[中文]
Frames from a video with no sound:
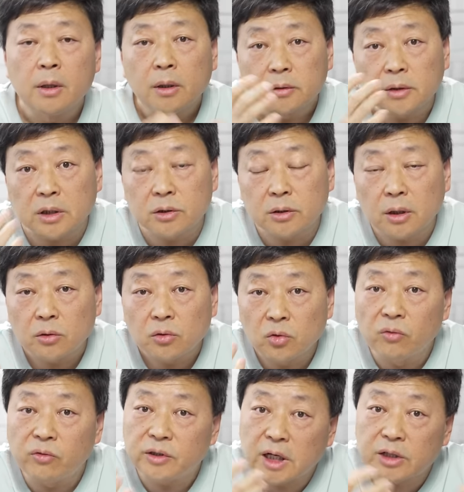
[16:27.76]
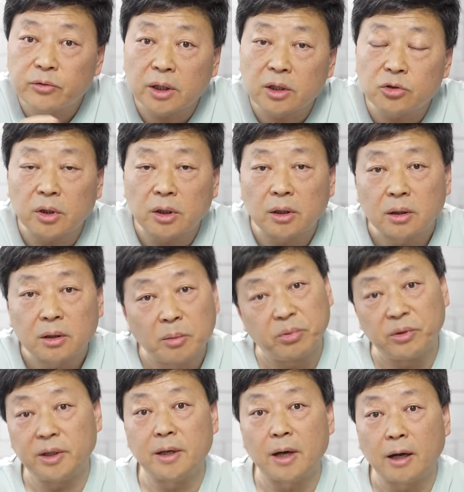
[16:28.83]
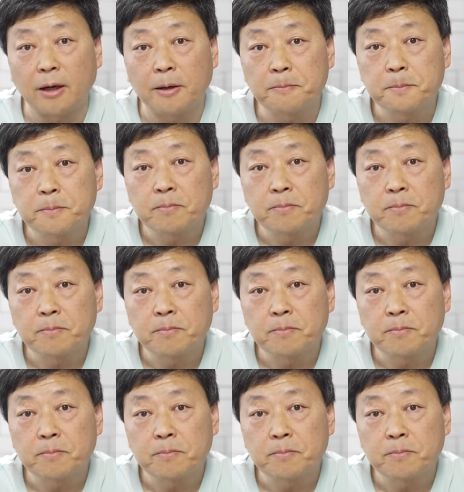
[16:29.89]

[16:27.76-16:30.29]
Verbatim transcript: 但是呢，农夫山泉的水呢，那不一样啊，